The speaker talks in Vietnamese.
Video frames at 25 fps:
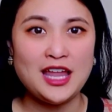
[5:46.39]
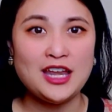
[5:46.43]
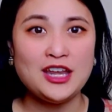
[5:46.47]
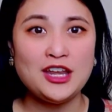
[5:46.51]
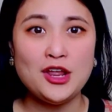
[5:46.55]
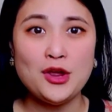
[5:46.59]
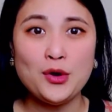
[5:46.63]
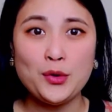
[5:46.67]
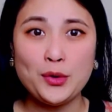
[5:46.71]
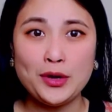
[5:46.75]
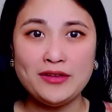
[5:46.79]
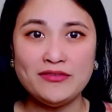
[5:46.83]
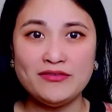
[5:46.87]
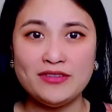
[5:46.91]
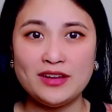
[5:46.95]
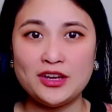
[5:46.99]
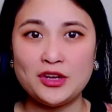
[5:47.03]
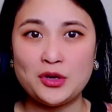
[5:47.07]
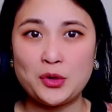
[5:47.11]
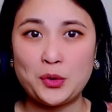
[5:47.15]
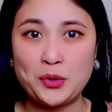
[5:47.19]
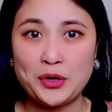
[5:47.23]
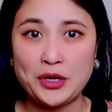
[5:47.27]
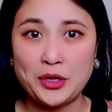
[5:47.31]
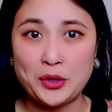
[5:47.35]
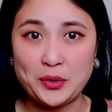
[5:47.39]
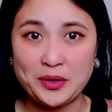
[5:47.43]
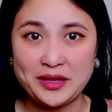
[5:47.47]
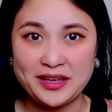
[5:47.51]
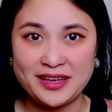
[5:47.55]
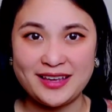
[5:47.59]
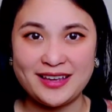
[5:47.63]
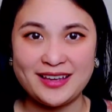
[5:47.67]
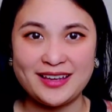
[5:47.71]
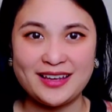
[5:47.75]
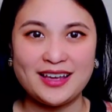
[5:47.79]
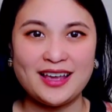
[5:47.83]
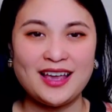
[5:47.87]
nếu quý vị đủ điều
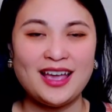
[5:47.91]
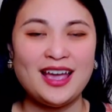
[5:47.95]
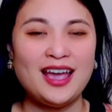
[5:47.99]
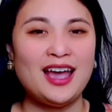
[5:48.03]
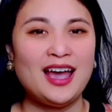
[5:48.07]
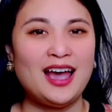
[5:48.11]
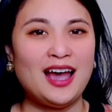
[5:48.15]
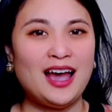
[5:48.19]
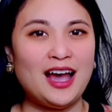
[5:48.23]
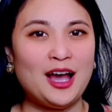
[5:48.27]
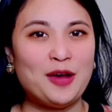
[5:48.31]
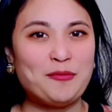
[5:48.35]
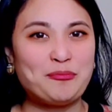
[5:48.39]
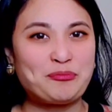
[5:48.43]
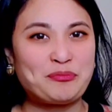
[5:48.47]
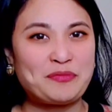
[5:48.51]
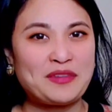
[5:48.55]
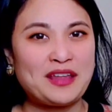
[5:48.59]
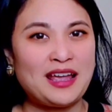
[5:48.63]
kiện à,